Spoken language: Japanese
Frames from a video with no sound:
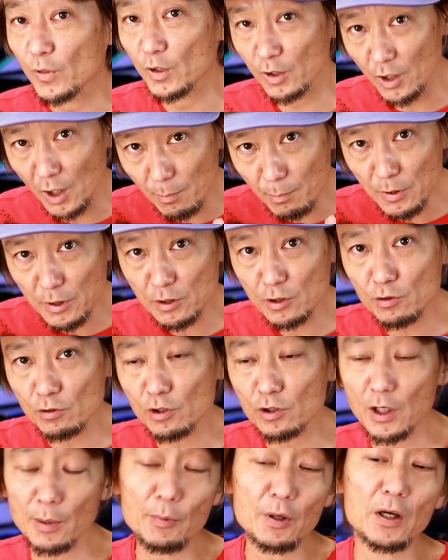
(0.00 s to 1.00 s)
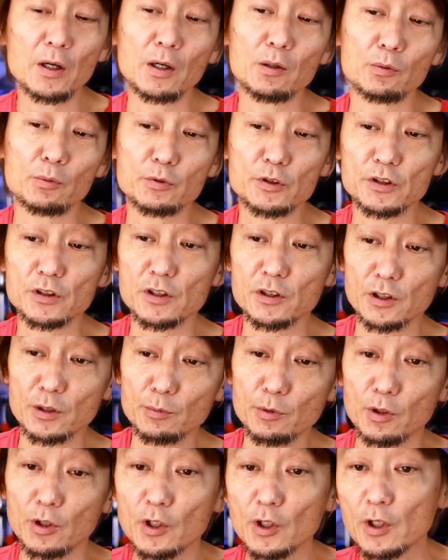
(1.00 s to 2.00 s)
うん、厳密に言うとダメなかもしれないですけ
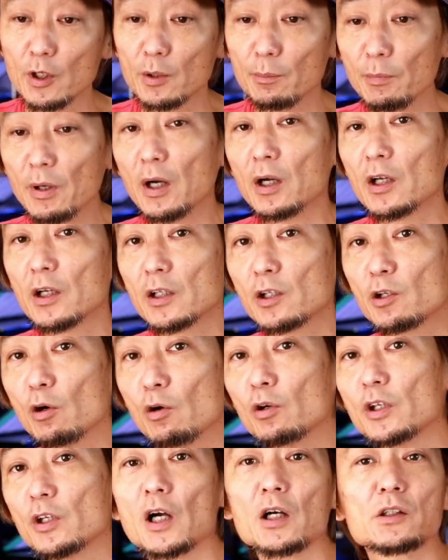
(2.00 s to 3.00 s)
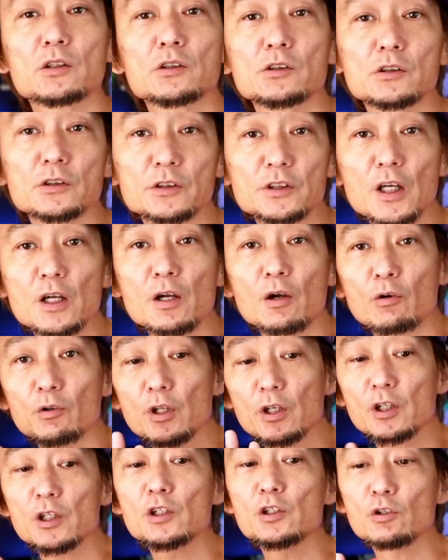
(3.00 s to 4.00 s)
ども、まあ、基本100前後
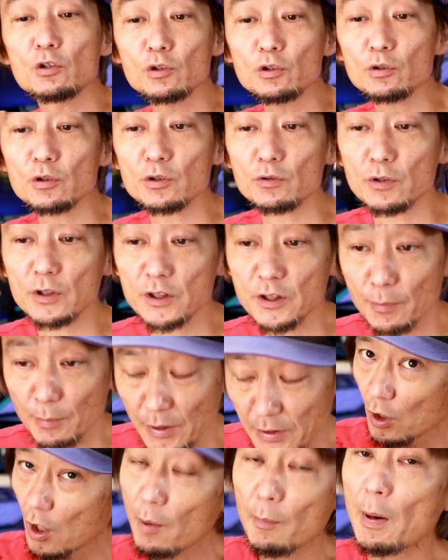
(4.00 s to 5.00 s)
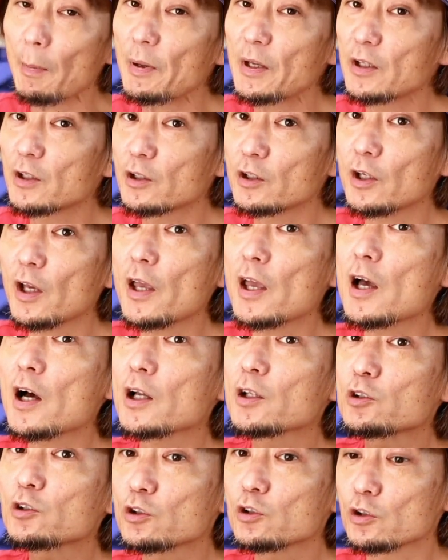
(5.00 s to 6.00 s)
で切るようにしてます。あ、
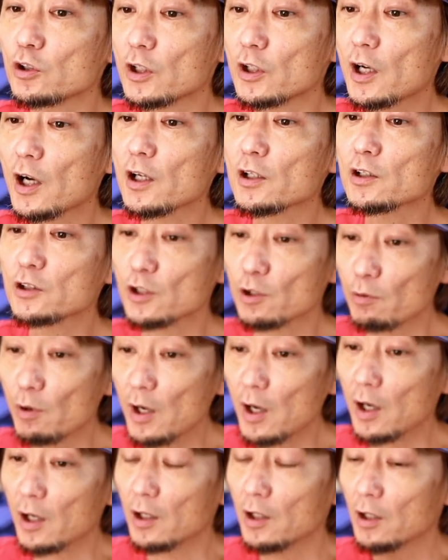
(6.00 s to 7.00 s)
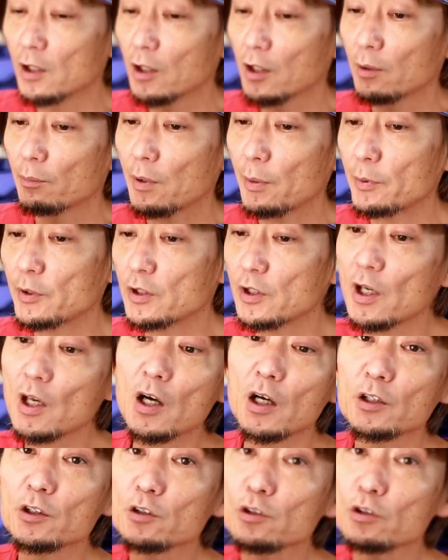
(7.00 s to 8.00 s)
マビックエア2に関しては、
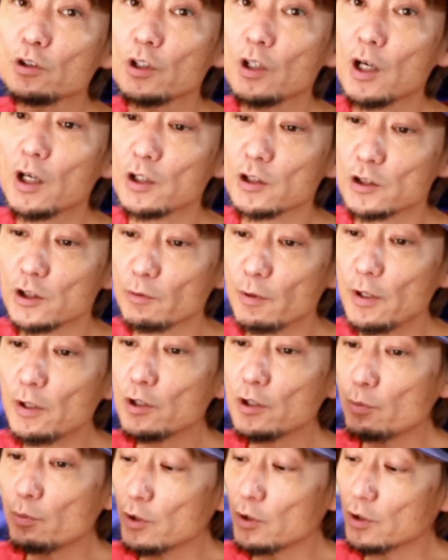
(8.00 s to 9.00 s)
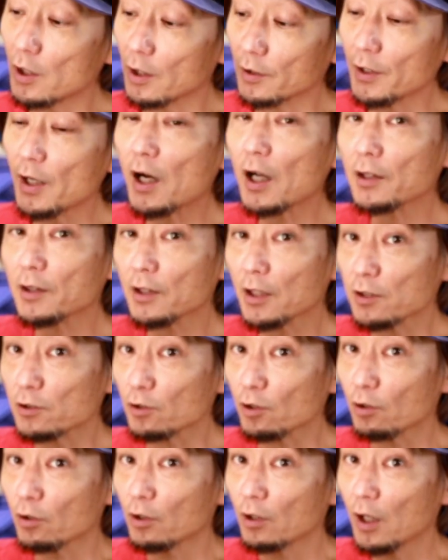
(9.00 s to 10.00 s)
マビックエア2に関しては ND フィルターがなかったんで
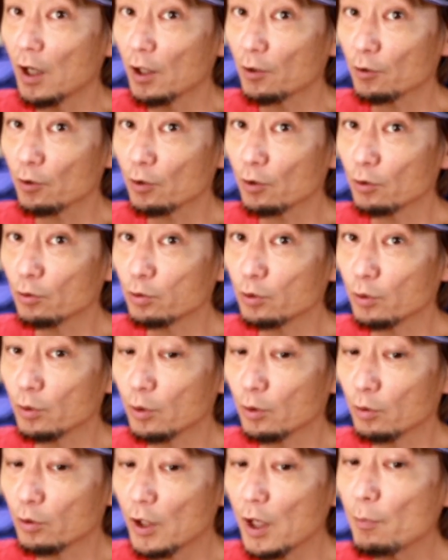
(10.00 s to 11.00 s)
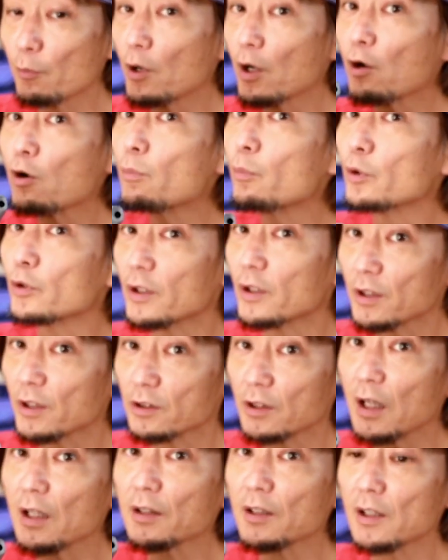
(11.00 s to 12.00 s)
すよ。あの、フライモアコンボではな
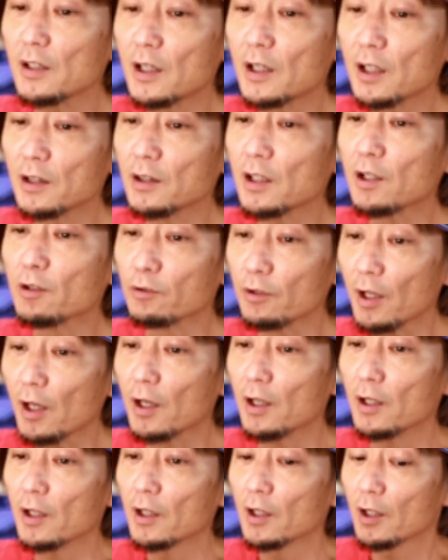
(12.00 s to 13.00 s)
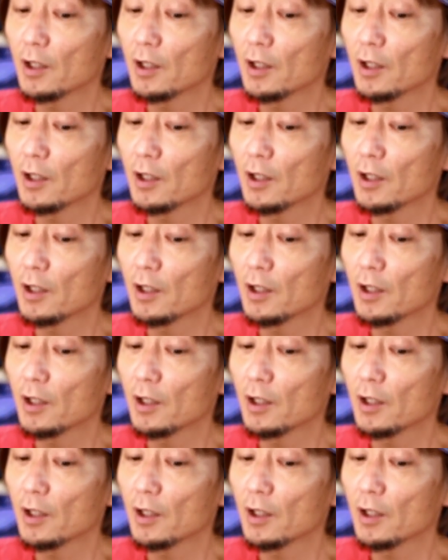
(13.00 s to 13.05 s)
く単体で買ったので、